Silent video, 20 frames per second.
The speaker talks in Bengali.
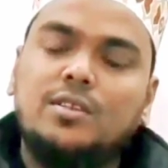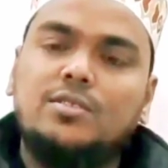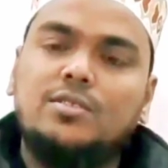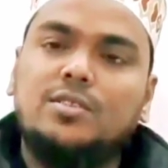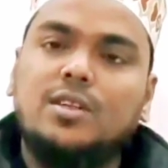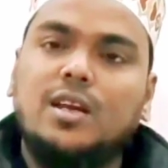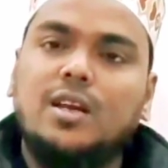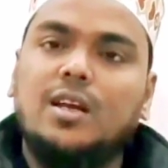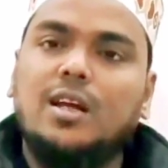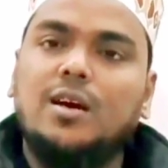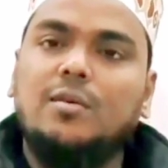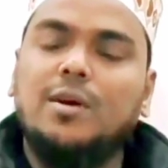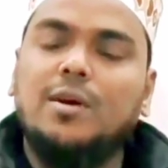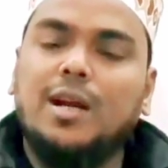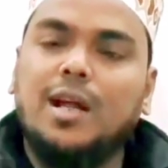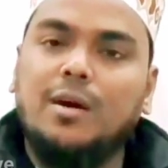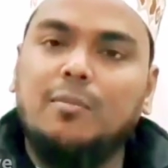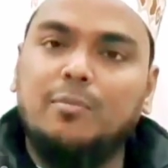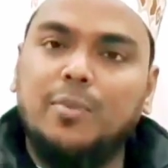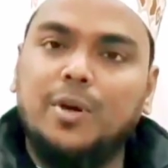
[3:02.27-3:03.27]
ইনশাল্লাহ
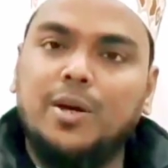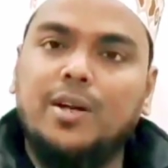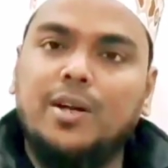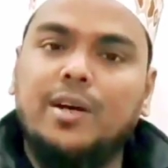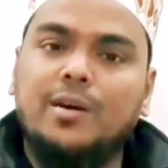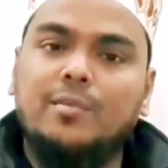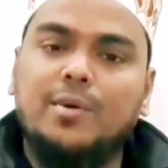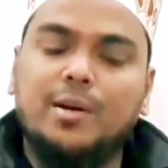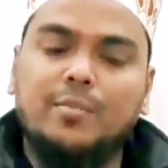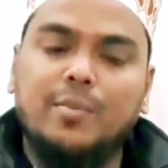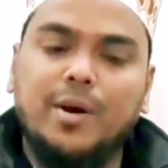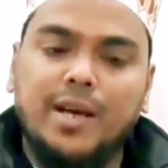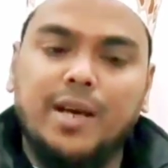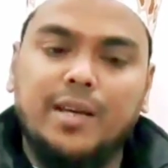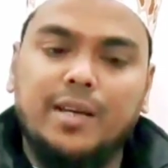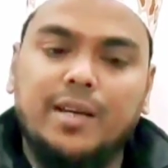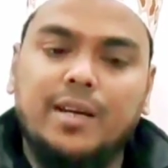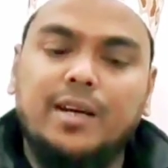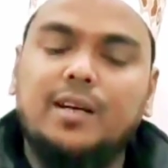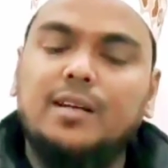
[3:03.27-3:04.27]
আমার আব্বারা আমার
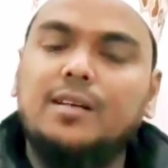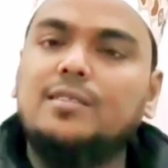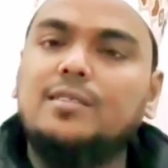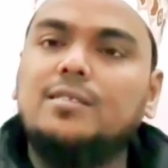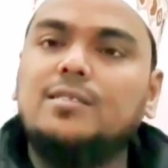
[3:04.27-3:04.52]
ভাইরা